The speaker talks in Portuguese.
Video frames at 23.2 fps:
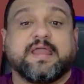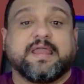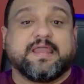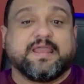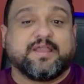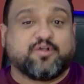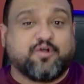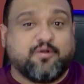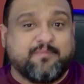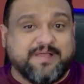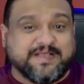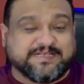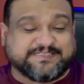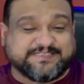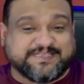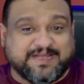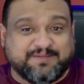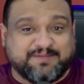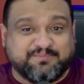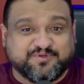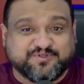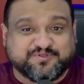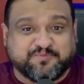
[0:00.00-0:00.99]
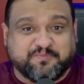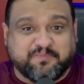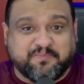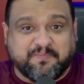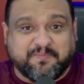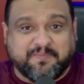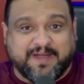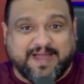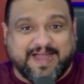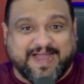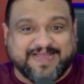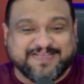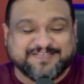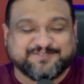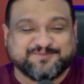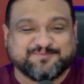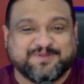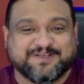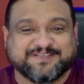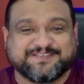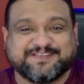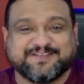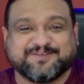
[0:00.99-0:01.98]
E começamos mais
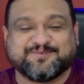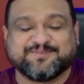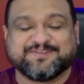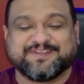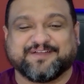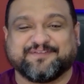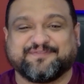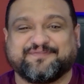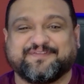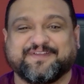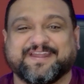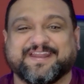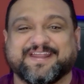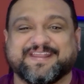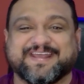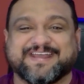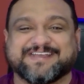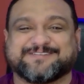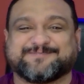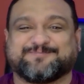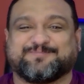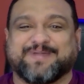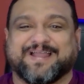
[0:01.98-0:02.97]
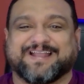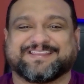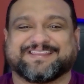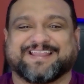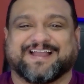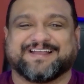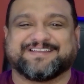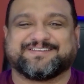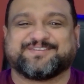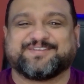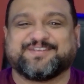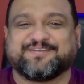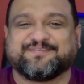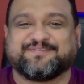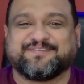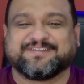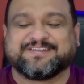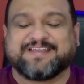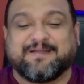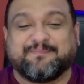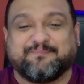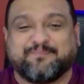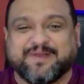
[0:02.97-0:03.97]
uma segunda-feira na expectativa
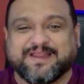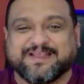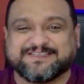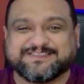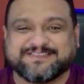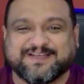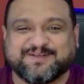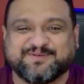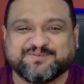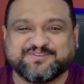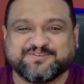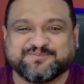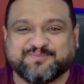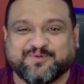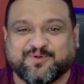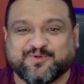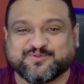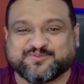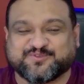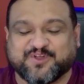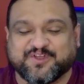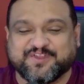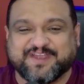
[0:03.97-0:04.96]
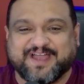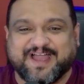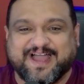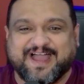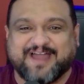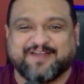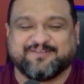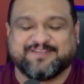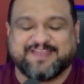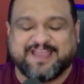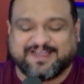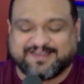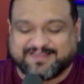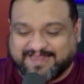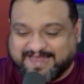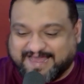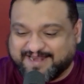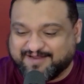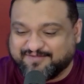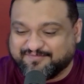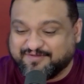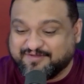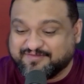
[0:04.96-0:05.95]
da prisão de Bolsonaro. E é
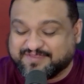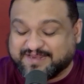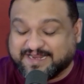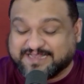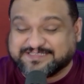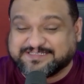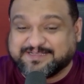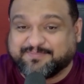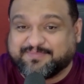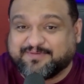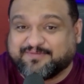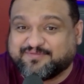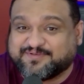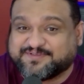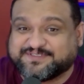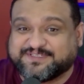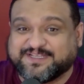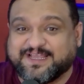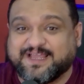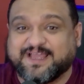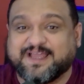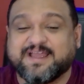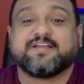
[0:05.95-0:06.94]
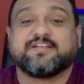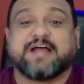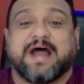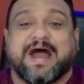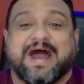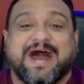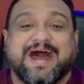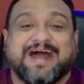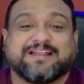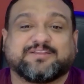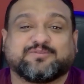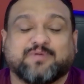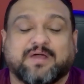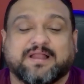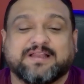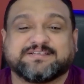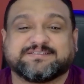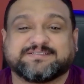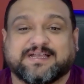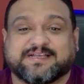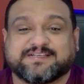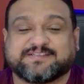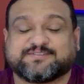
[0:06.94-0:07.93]
claro, eu venho trazer para você
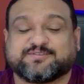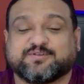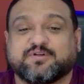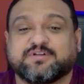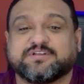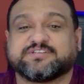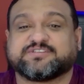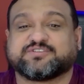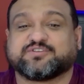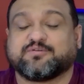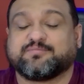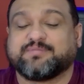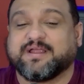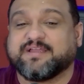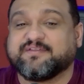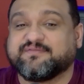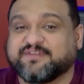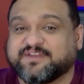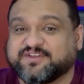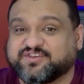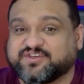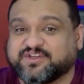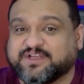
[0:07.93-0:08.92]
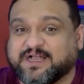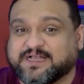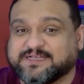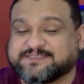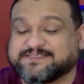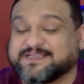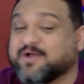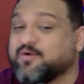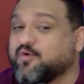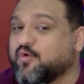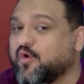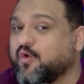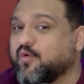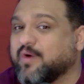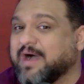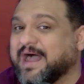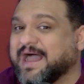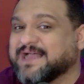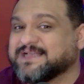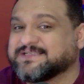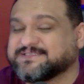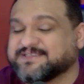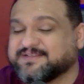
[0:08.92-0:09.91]
atualizações sobre a investigação ou
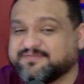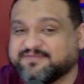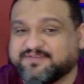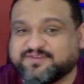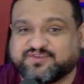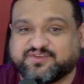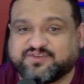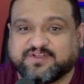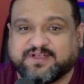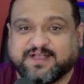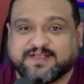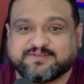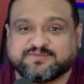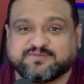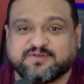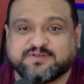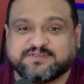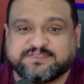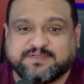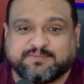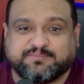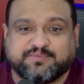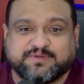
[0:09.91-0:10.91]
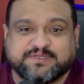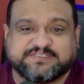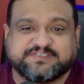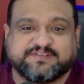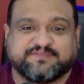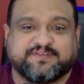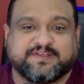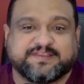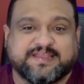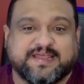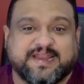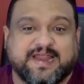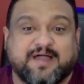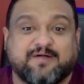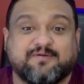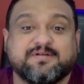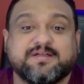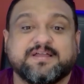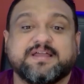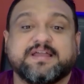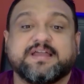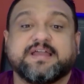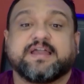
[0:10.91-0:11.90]
as investigações da Polícia Federal
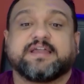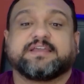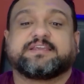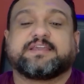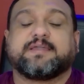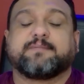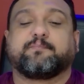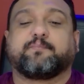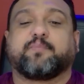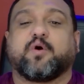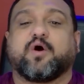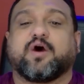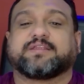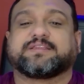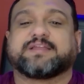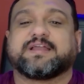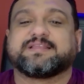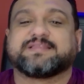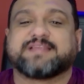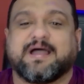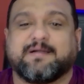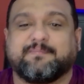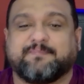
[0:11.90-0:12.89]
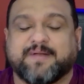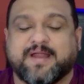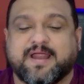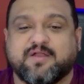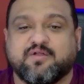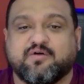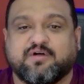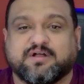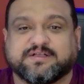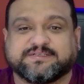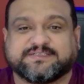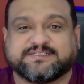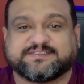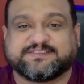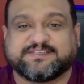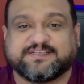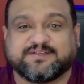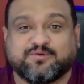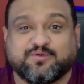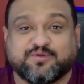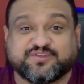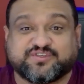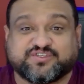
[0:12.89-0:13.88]
que podem dar para nós esse
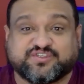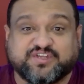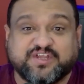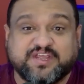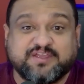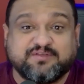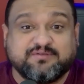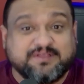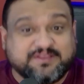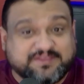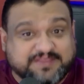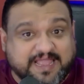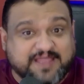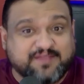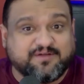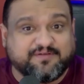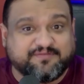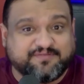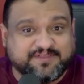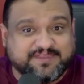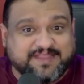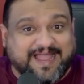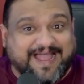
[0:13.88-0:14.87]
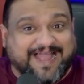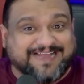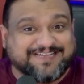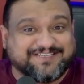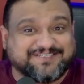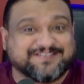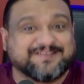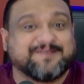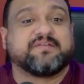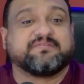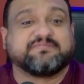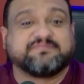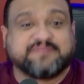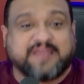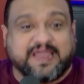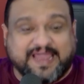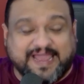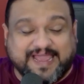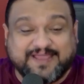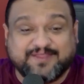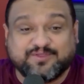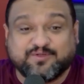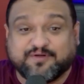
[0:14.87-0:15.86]
gostinho. E tem novidade?
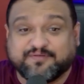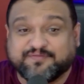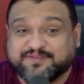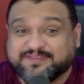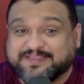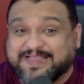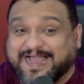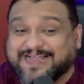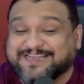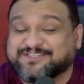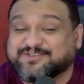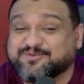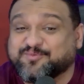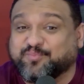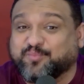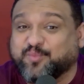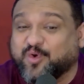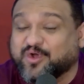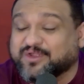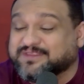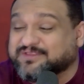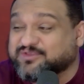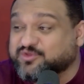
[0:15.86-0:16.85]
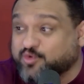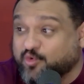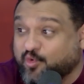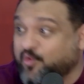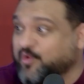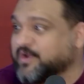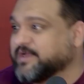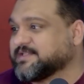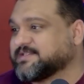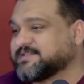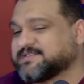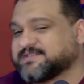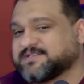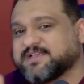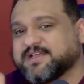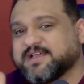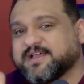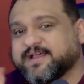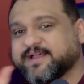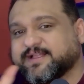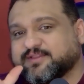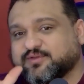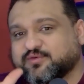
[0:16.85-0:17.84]
Tem novidade, em duas
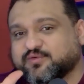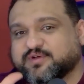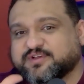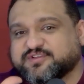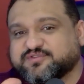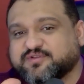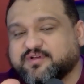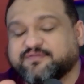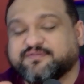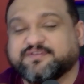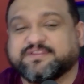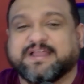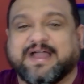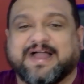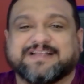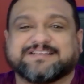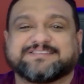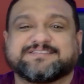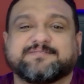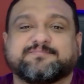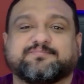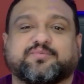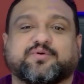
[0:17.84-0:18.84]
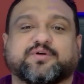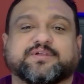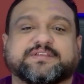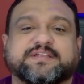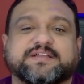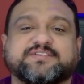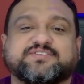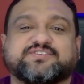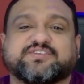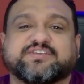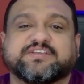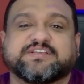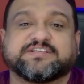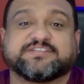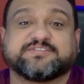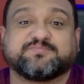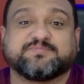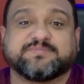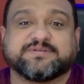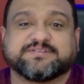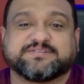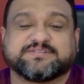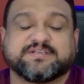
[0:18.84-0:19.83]
duas novidades
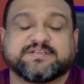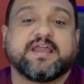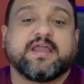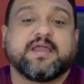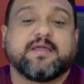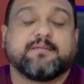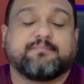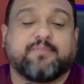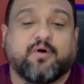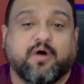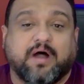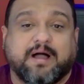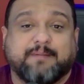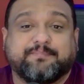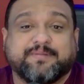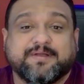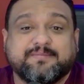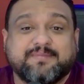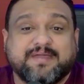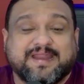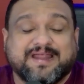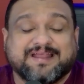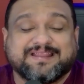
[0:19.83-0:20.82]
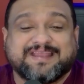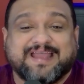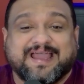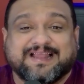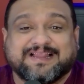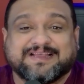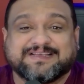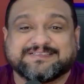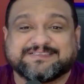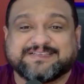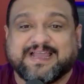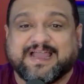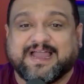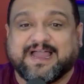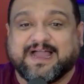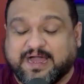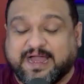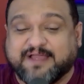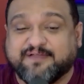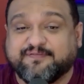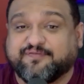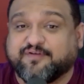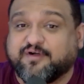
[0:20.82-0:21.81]
importantíssimas. Bom, a primeira delas é
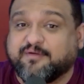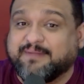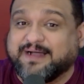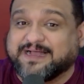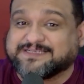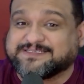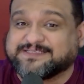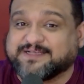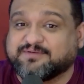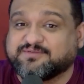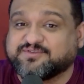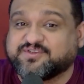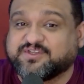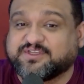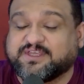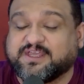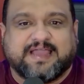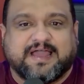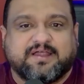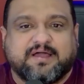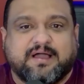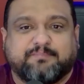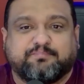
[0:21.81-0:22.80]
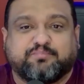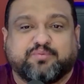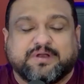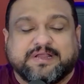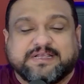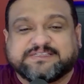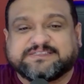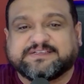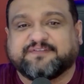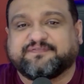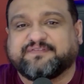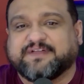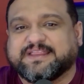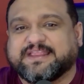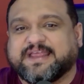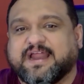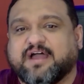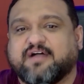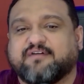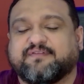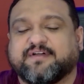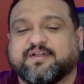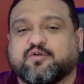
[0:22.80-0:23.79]
a informação de que a Polícia
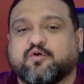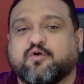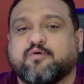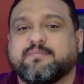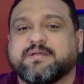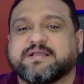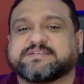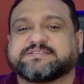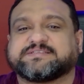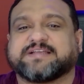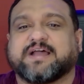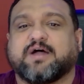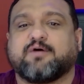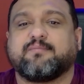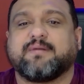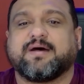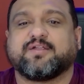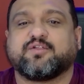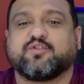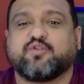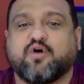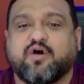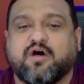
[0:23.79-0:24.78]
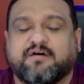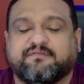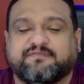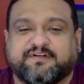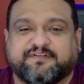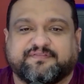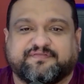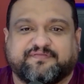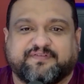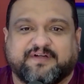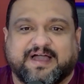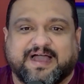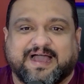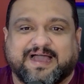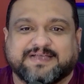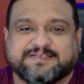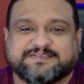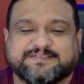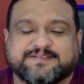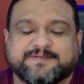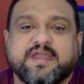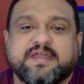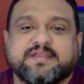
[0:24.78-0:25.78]
Federal vai começar uma nova
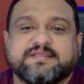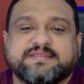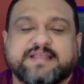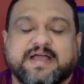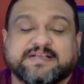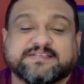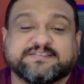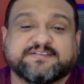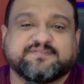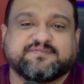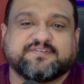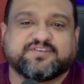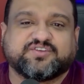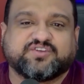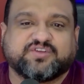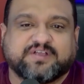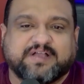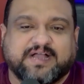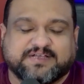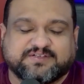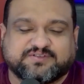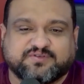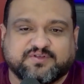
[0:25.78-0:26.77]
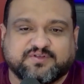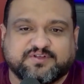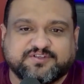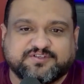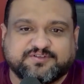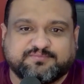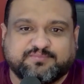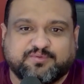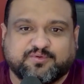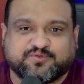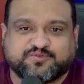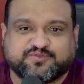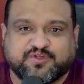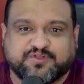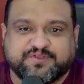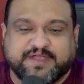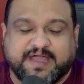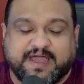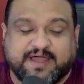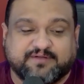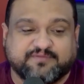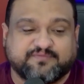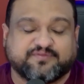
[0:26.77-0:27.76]
fase nas investigações de
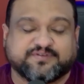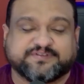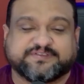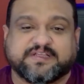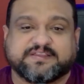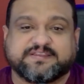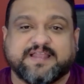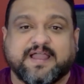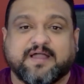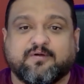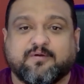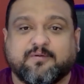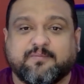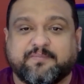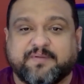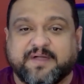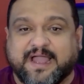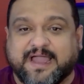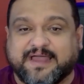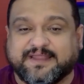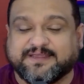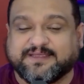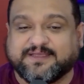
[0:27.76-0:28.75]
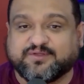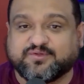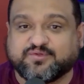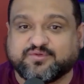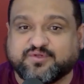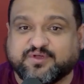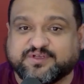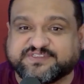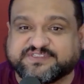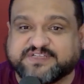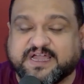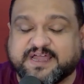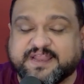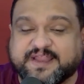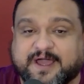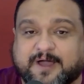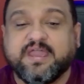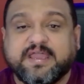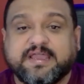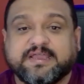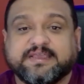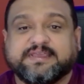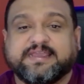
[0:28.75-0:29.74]
Bolsonaro. Você tem acompanhado aqui no nosso
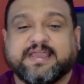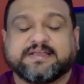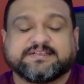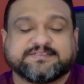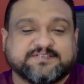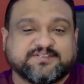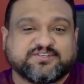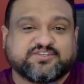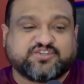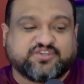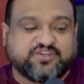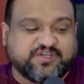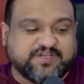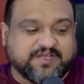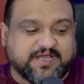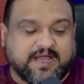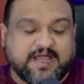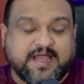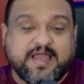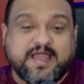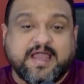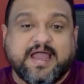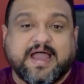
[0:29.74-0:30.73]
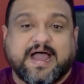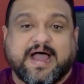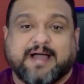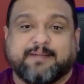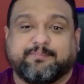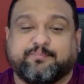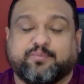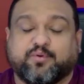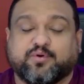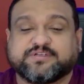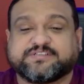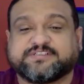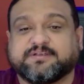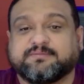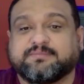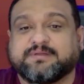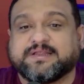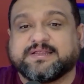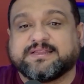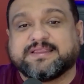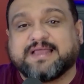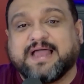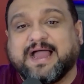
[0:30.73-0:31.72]
canal que existia a
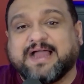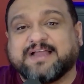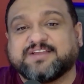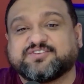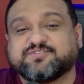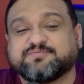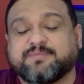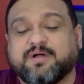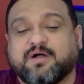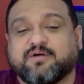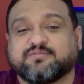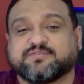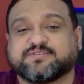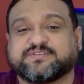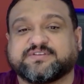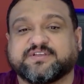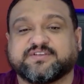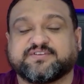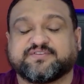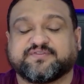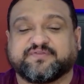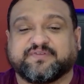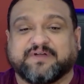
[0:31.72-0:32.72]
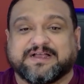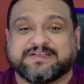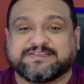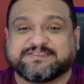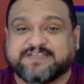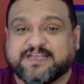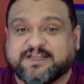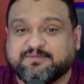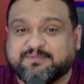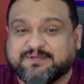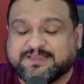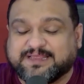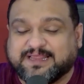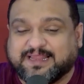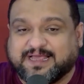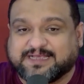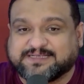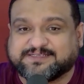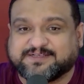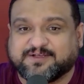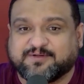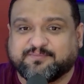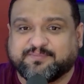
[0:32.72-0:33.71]
possibilidade de Mauro Cid fazer uma
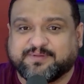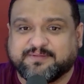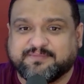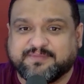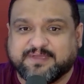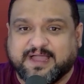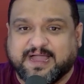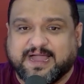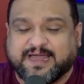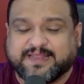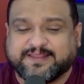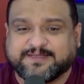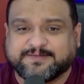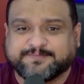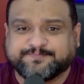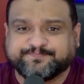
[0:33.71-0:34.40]
delação premiada.